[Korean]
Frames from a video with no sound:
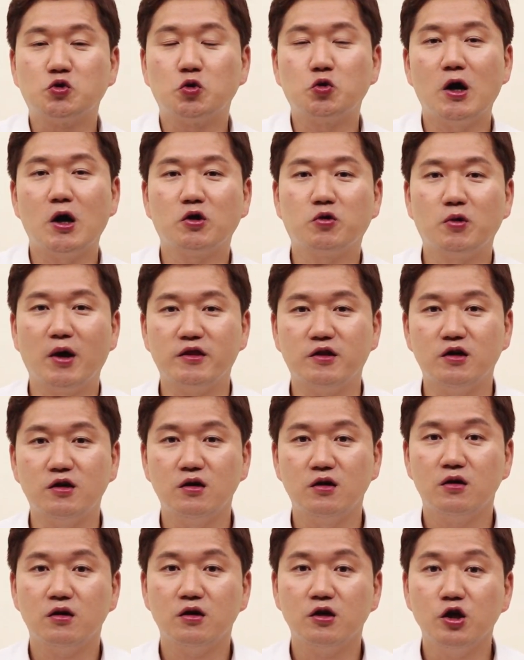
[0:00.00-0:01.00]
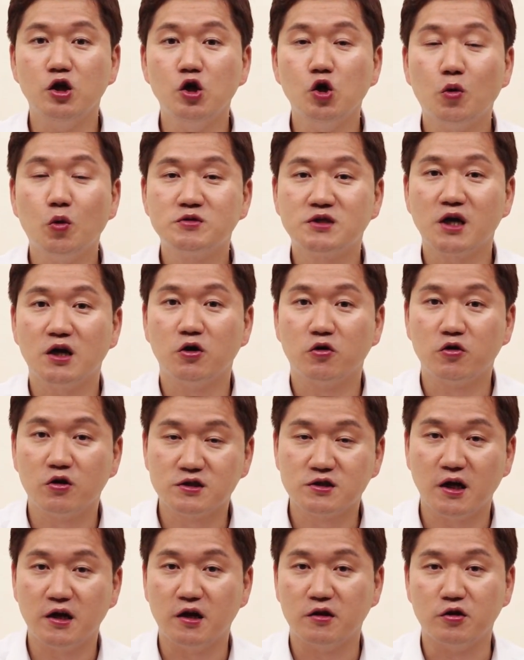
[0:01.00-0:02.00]
초등학교 애들, 7살,
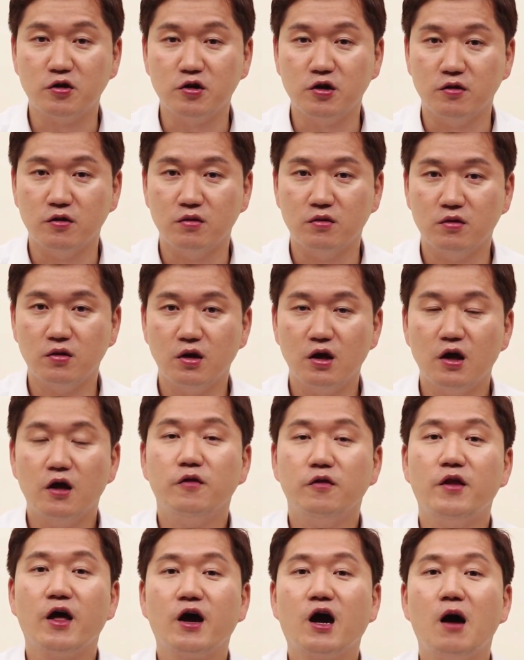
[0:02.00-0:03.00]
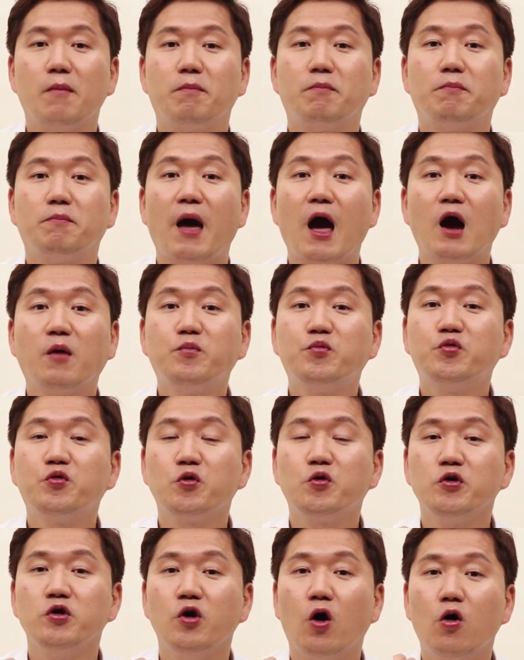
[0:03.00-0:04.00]
8살 애들은 내가
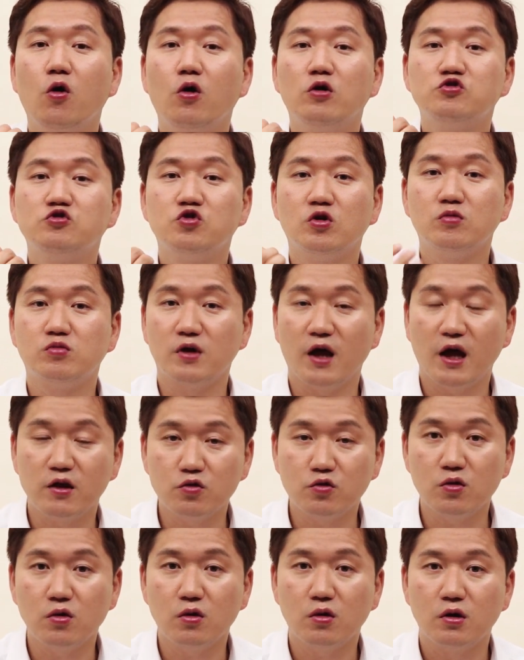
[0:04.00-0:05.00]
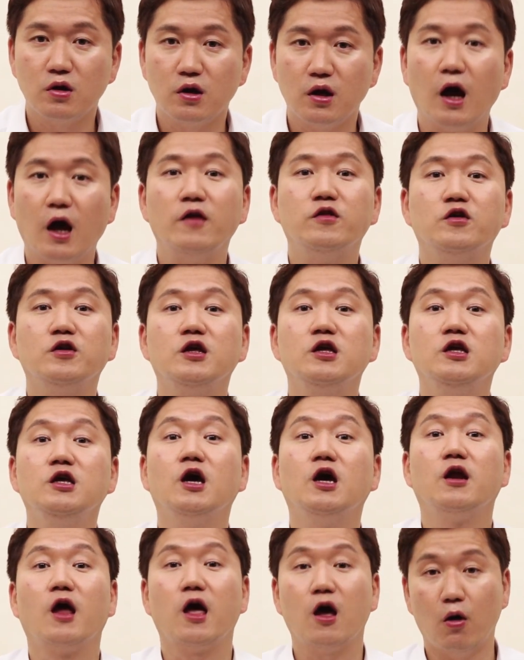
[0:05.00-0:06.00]
100% 영어 수업을 해도 애들이
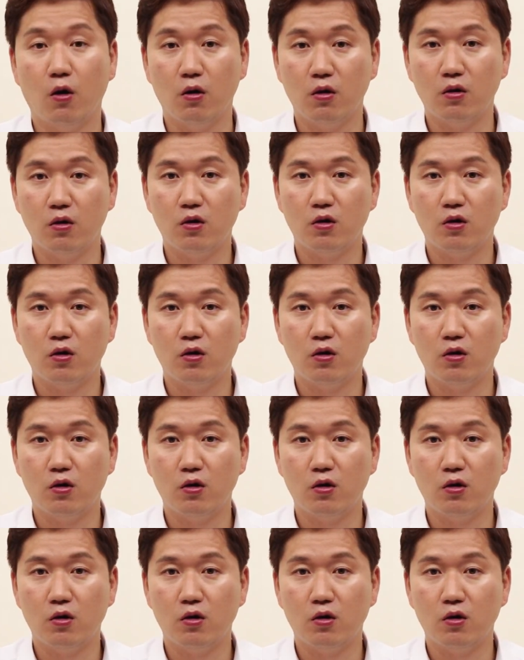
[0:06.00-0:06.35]
이해를 해요.